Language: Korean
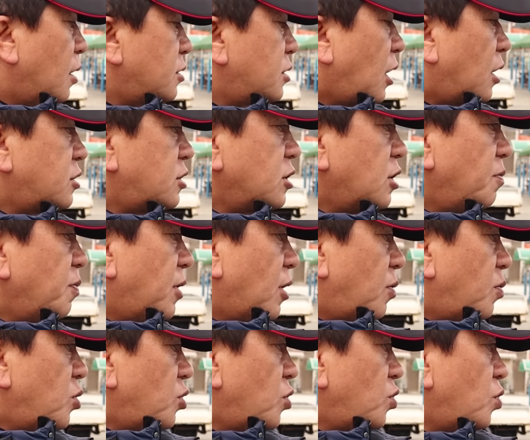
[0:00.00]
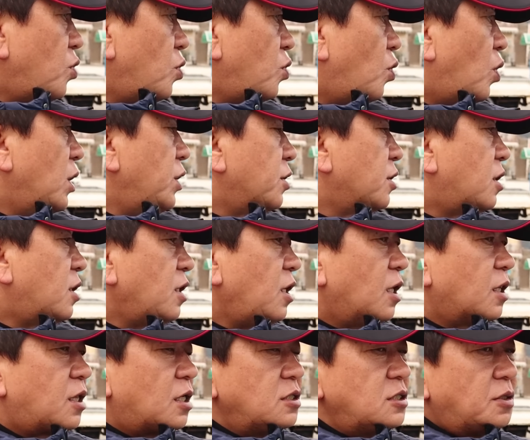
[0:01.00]
자, 지금 너무
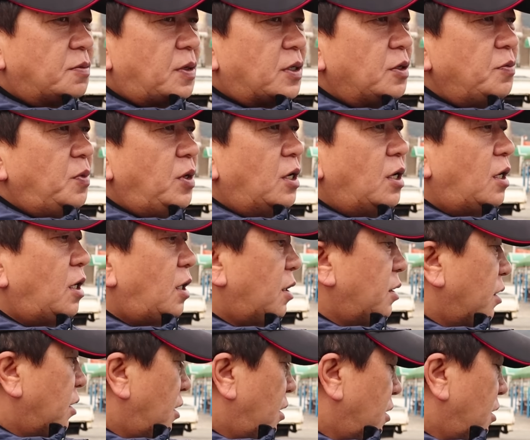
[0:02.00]
원거리에 던져 버리면